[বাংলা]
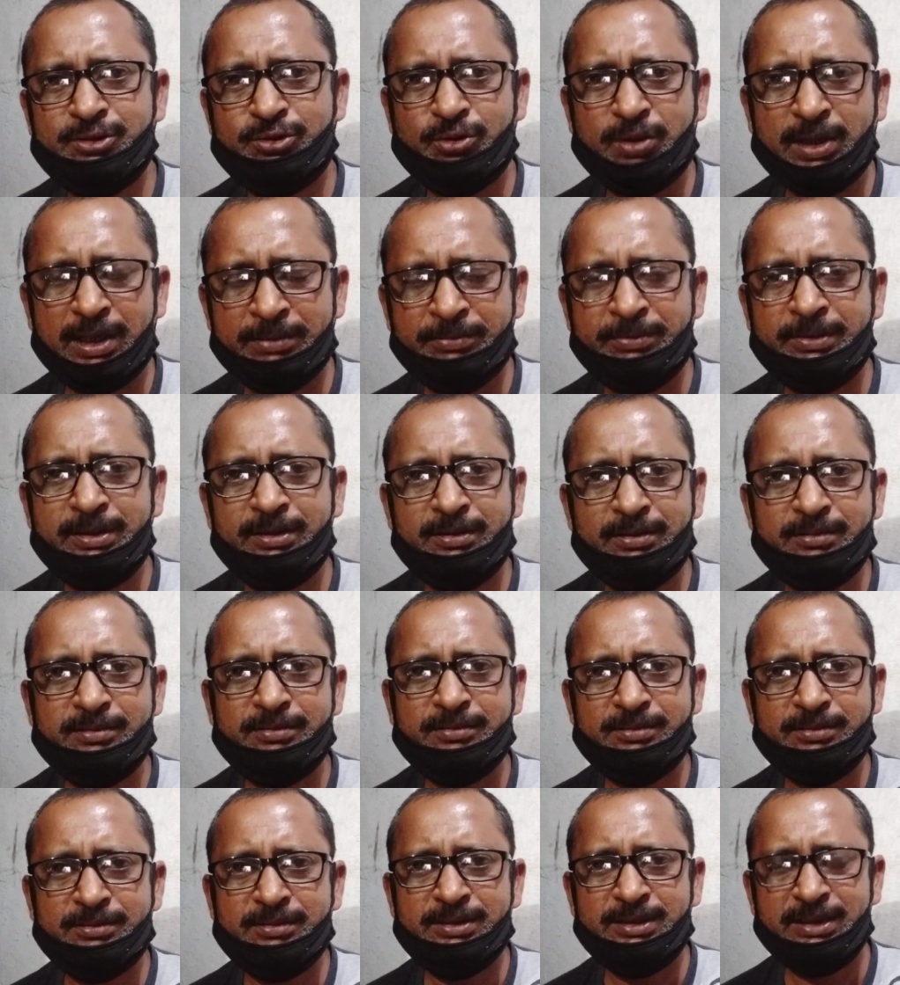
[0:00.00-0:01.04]
সয়াবিন
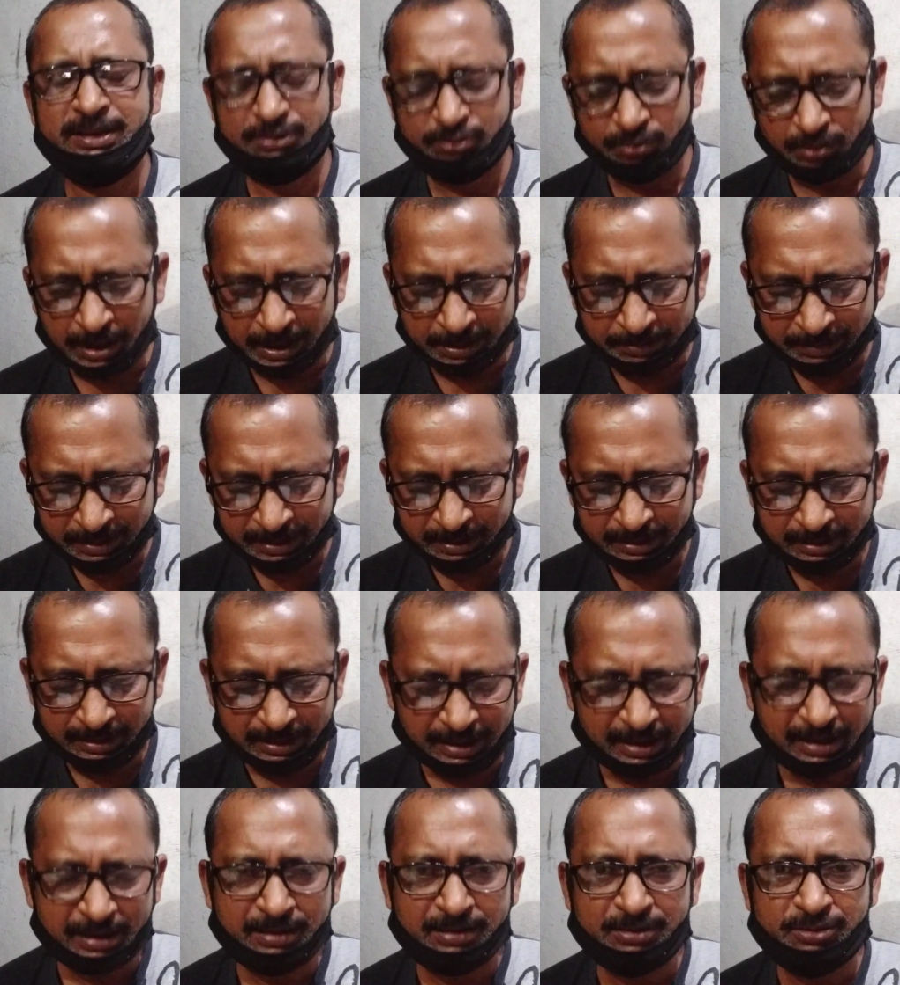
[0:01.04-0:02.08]
যে সয়াবিন
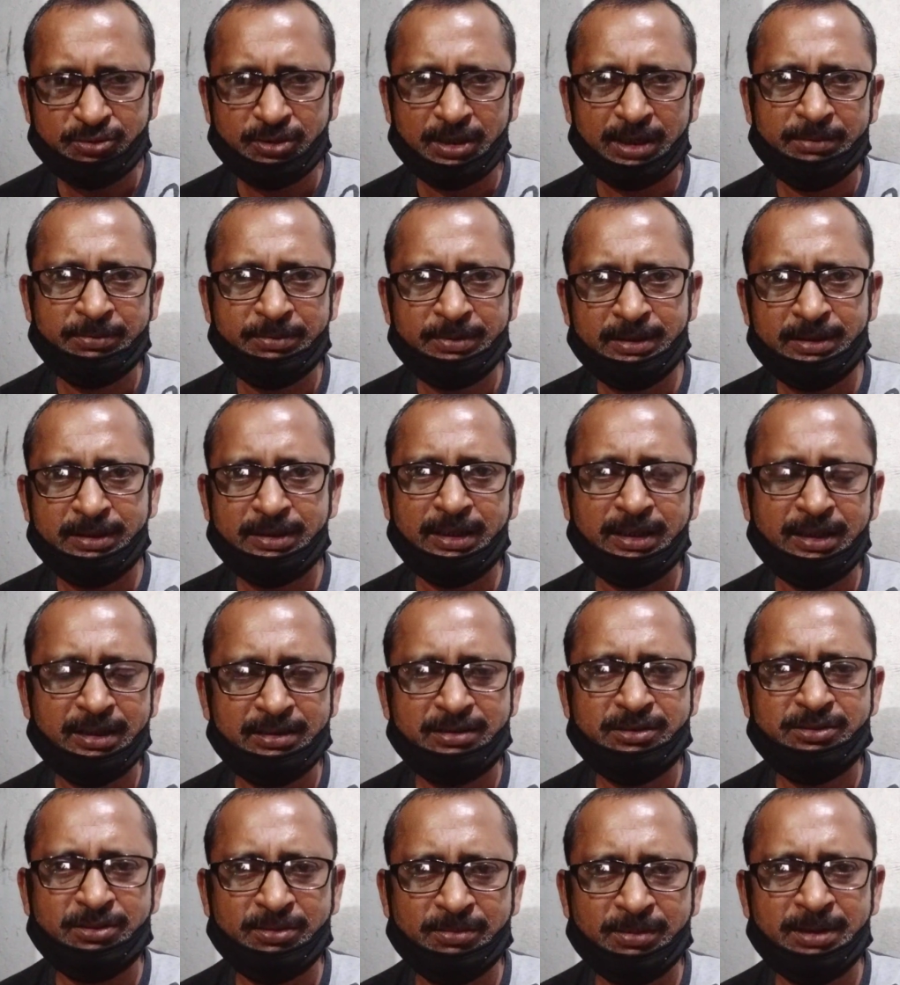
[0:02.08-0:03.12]
তেল সয়াবিন তেল
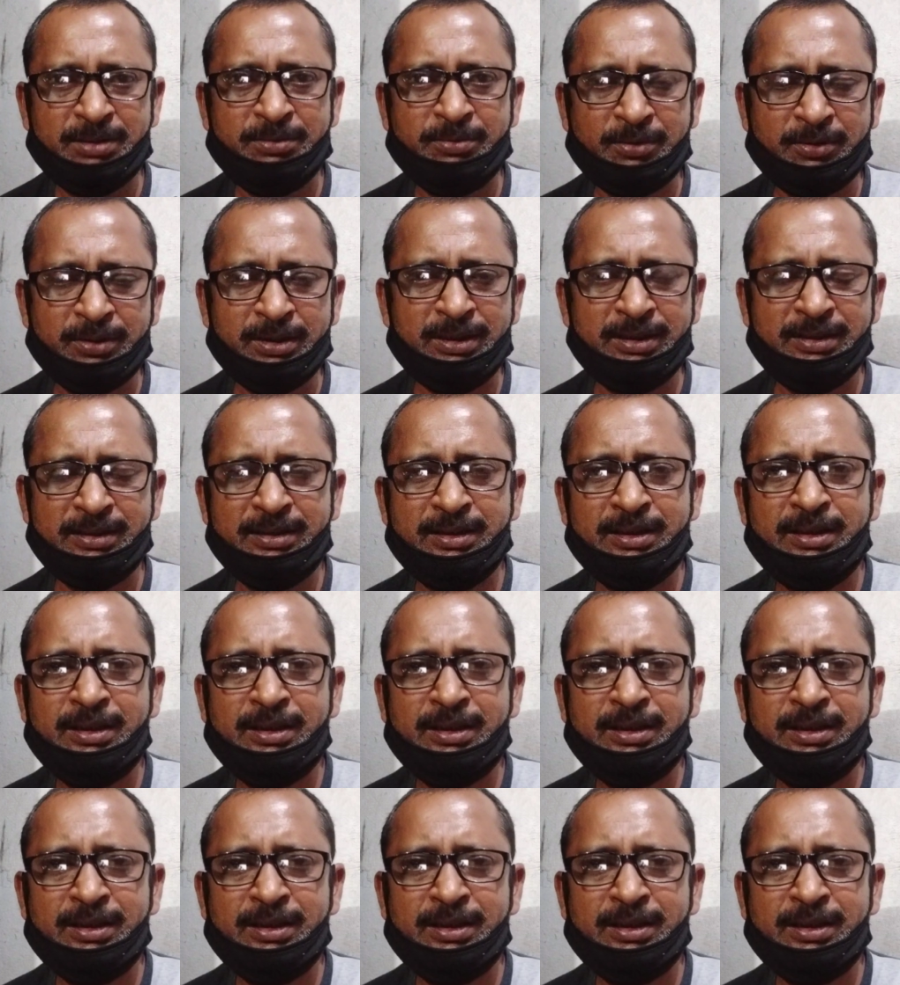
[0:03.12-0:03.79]
সবাই বলে